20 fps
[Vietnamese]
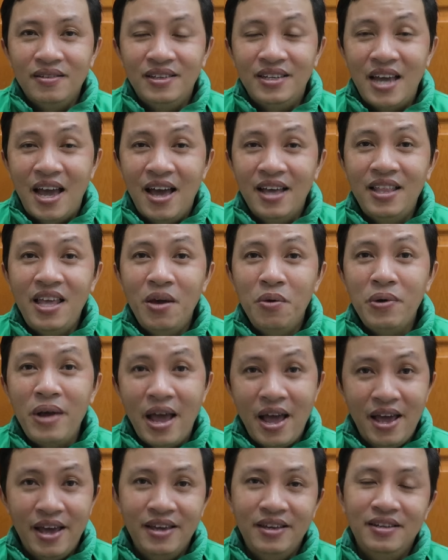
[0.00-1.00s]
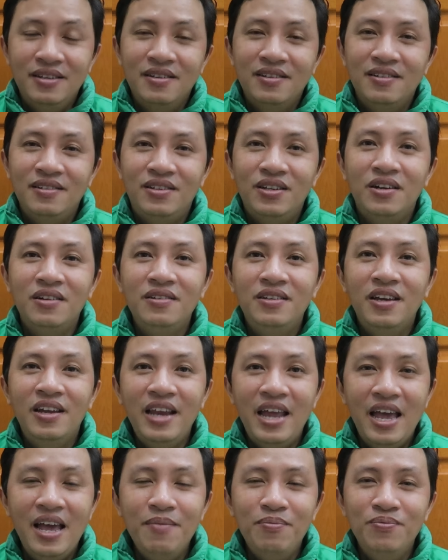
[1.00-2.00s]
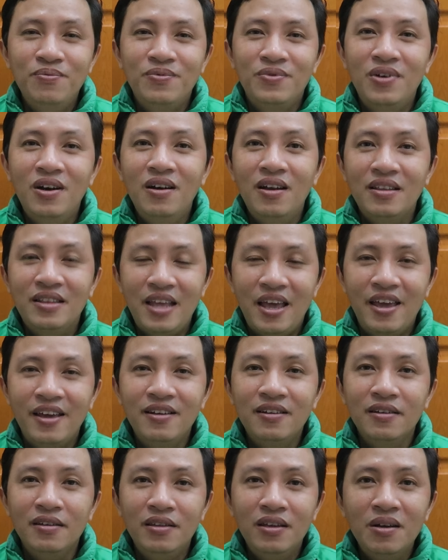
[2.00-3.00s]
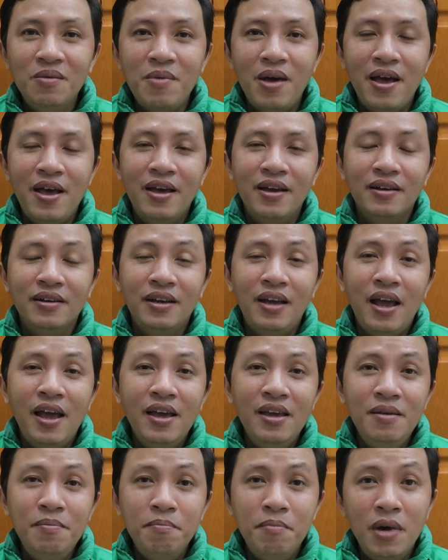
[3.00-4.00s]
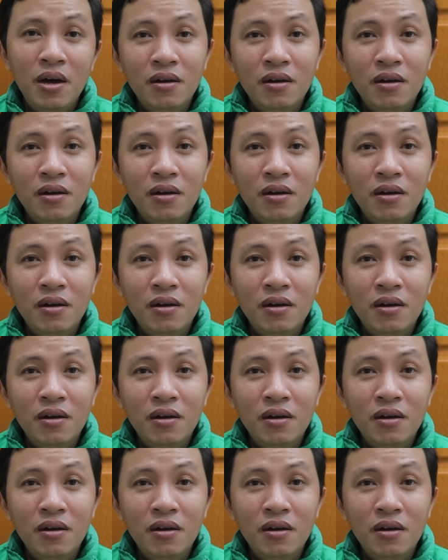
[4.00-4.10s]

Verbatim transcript: trả theo ngày trừ trên app, rất là tiện. Nhưng mà cái